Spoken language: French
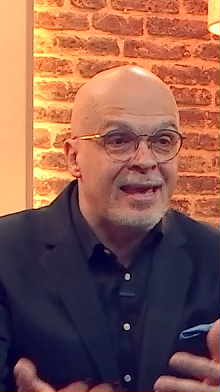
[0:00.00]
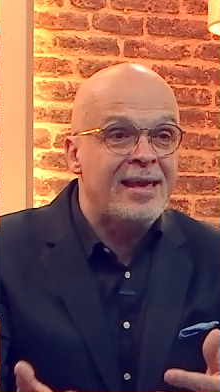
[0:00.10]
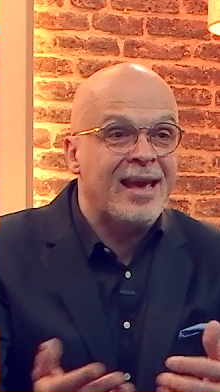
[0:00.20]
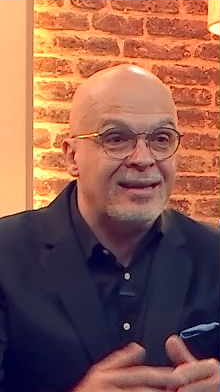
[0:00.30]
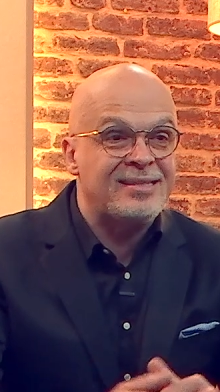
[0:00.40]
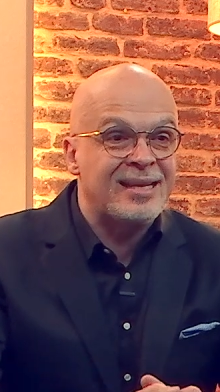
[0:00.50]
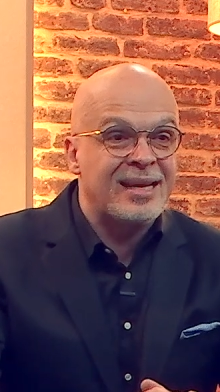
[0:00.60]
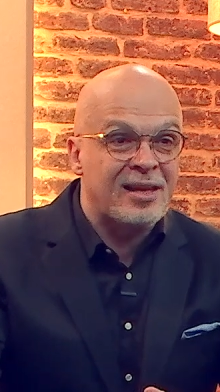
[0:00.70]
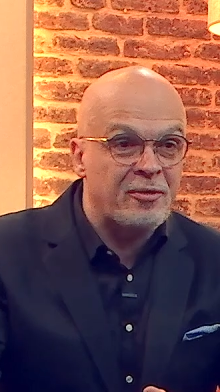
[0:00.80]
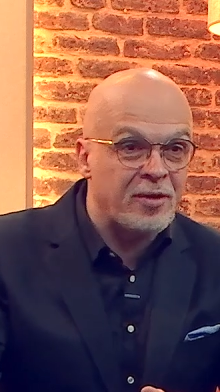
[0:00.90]
et
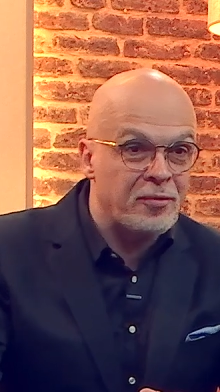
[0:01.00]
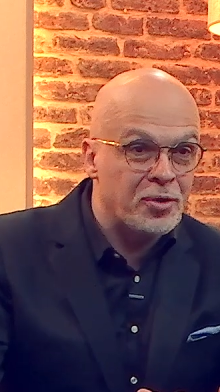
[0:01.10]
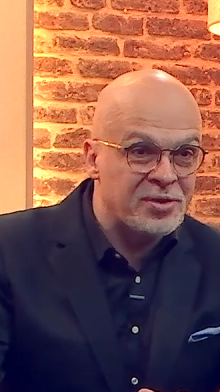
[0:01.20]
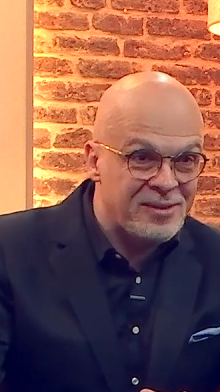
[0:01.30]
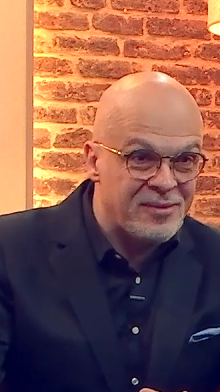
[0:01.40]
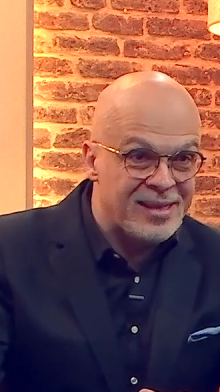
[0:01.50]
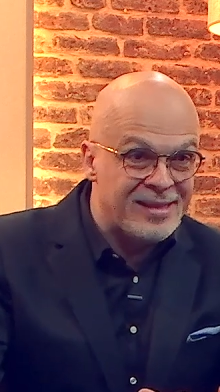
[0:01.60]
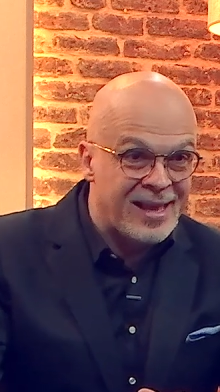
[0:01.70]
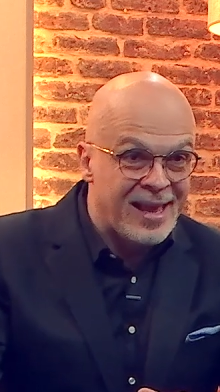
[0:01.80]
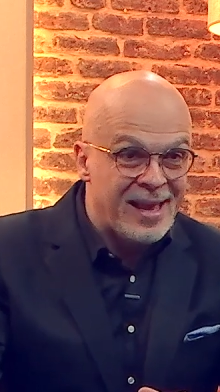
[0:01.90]
attirer la faveur
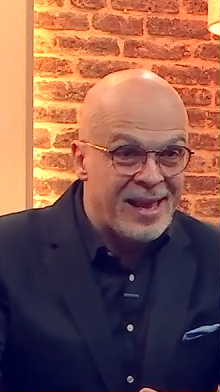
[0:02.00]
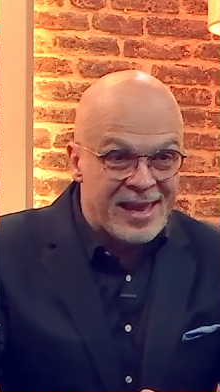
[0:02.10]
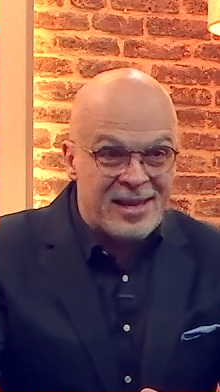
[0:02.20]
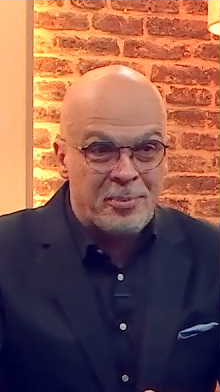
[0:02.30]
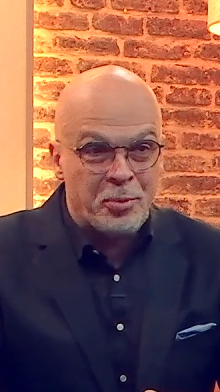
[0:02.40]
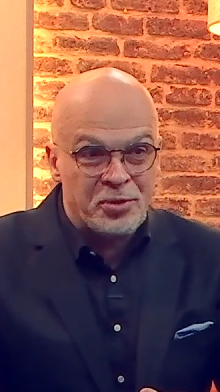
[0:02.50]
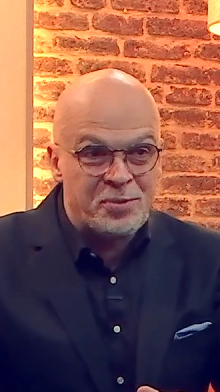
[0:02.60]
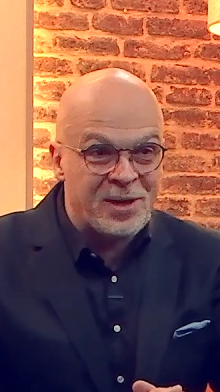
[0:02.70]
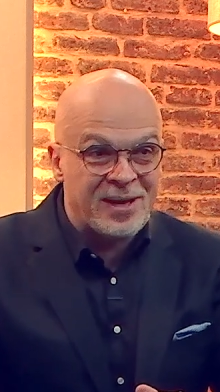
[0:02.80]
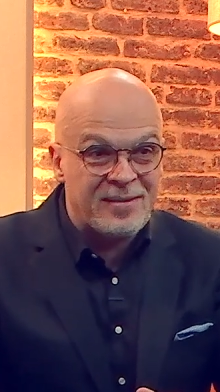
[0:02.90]
divine et la
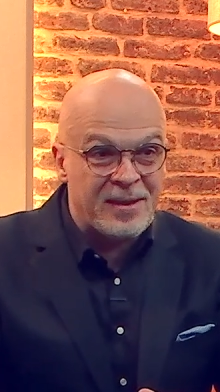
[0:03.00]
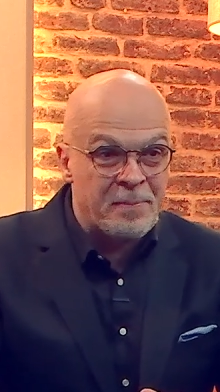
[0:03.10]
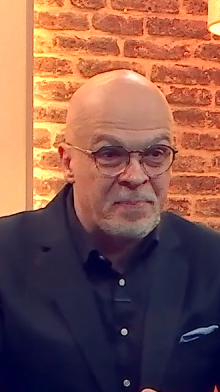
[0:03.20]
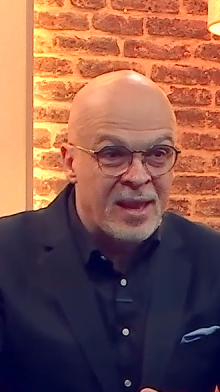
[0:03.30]
prospérité.